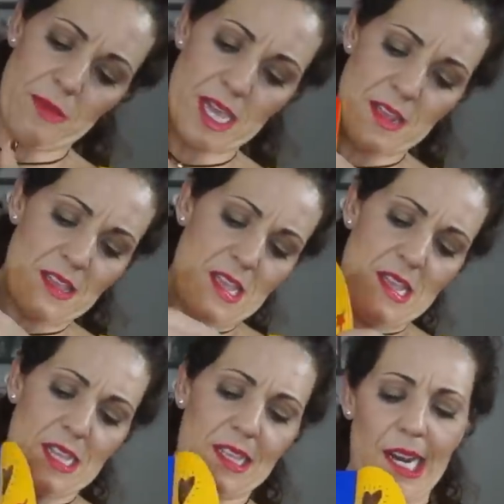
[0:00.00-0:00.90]
bien,
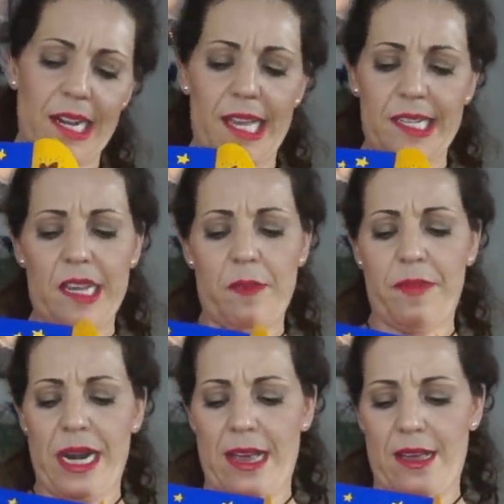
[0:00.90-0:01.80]
tal que así
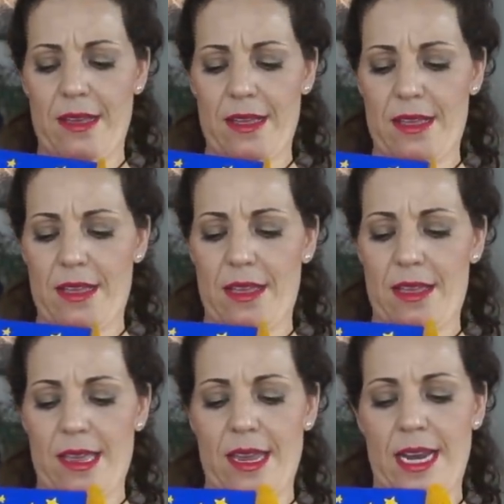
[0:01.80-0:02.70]
para
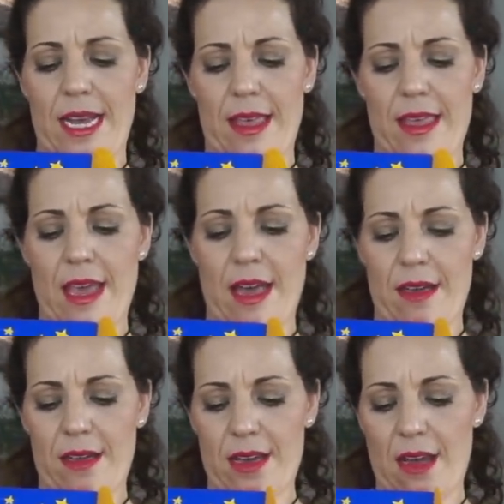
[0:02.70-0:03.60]
ir cada día
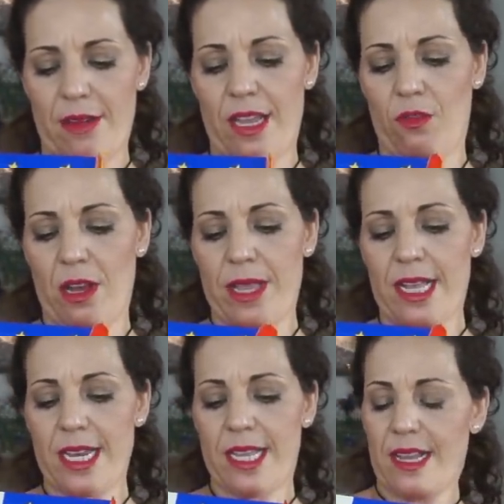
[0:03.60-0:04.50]
abriendo una
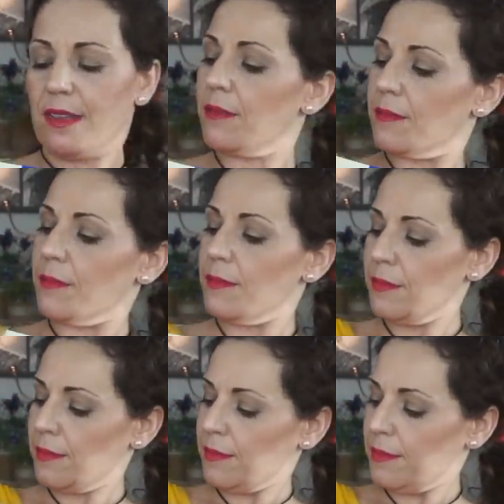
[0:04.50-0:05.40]
ventanita
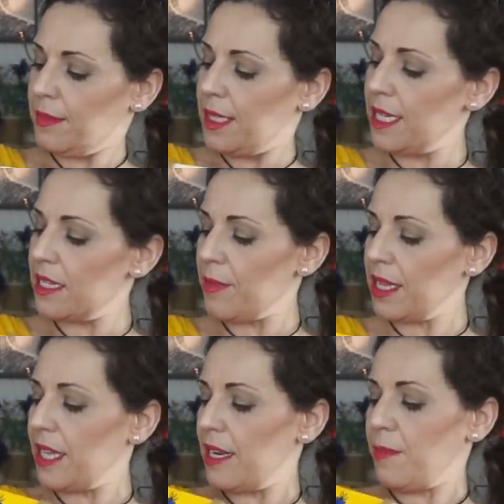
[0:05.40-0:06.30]
y se
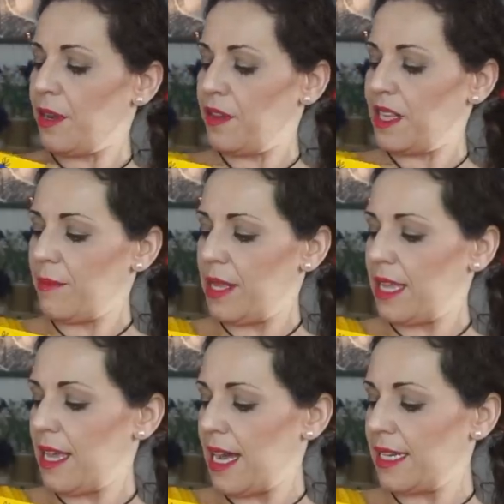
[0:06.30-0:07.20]
mantiene
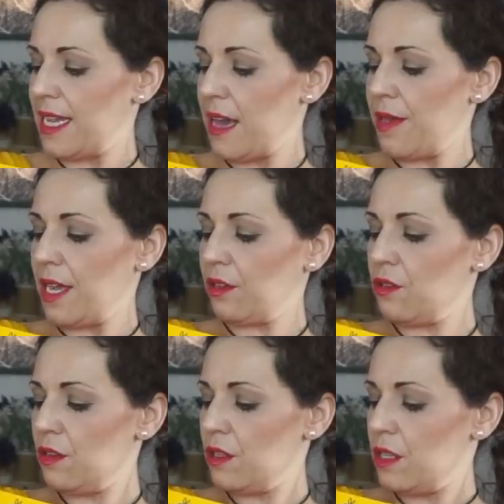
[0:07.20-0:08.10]
perfectamente así
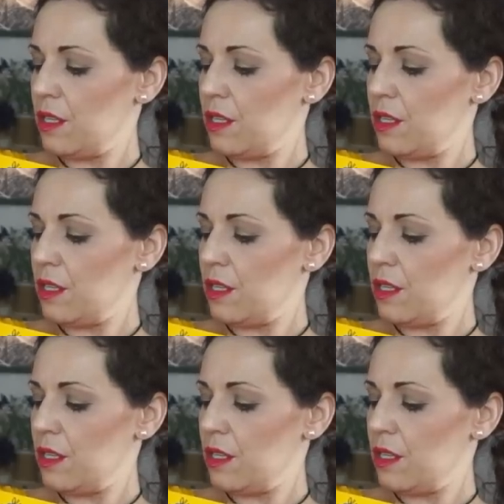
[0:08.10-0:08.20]
abierto.